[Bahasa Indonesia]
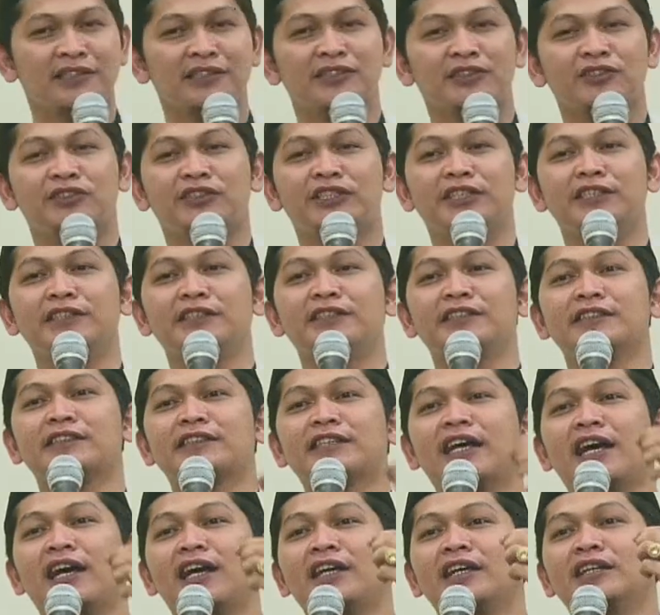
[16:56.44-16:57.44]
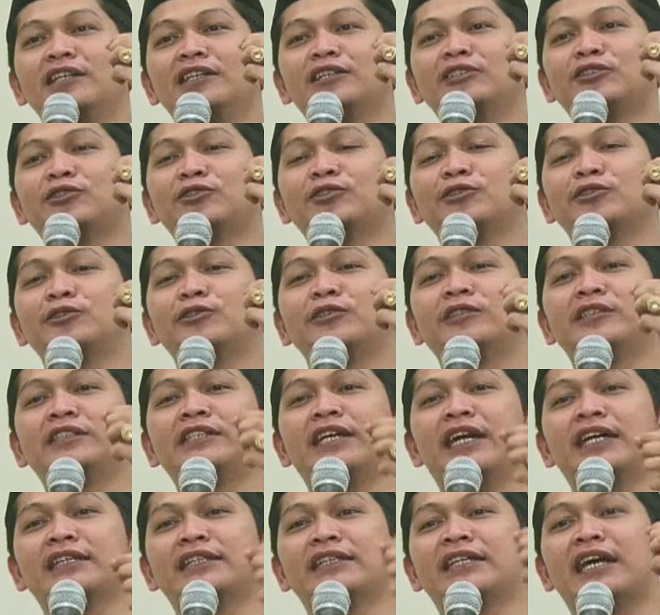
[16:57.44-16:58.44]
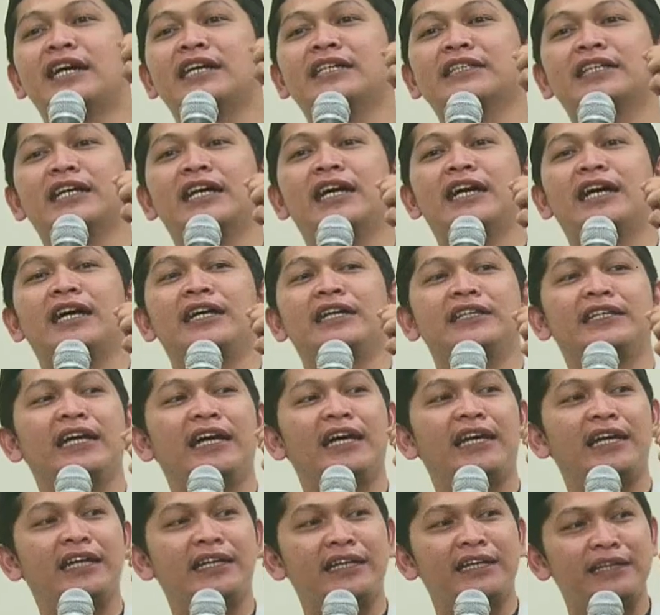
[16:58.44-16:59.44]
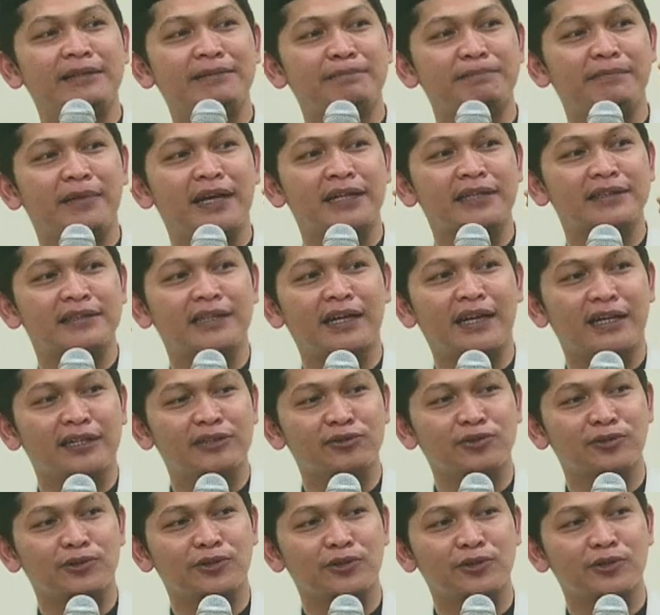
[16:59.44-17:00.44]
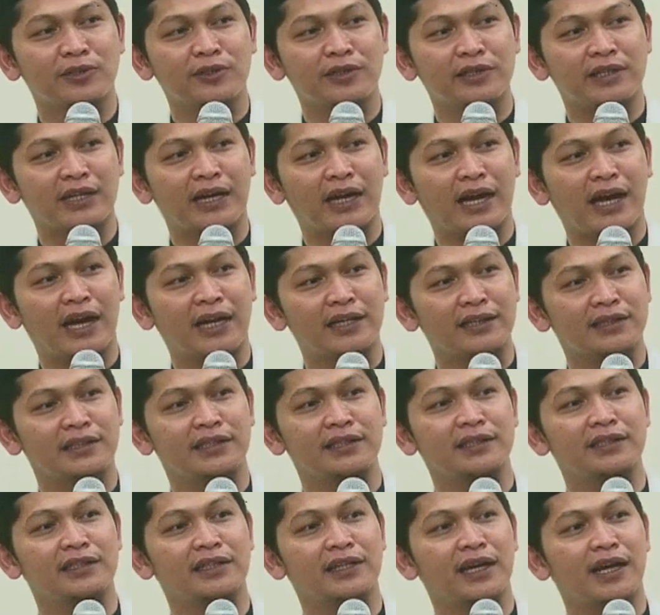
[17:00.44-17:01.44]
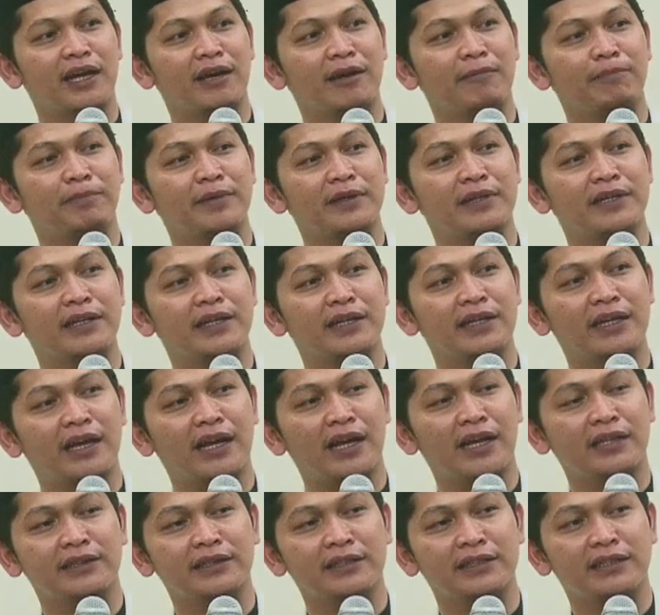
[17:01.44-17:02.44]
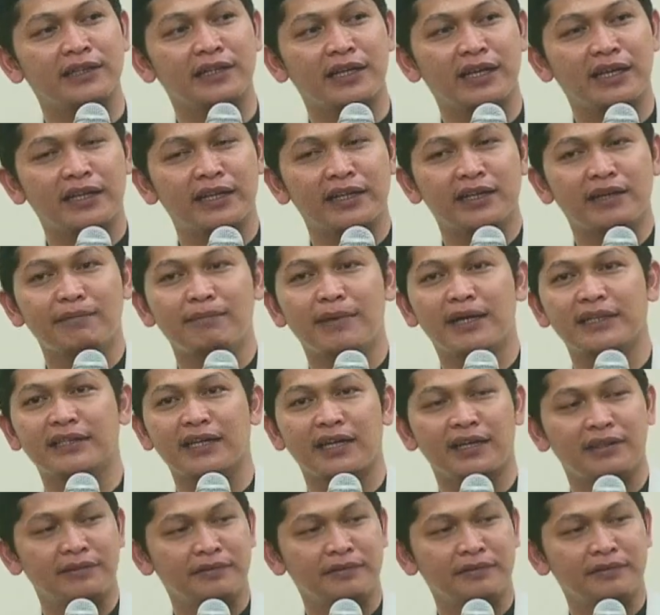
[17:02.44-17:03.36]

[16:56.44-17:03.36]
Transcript: cinta itu datangnya dari mata turun ke hati apa dari hati lari ke mata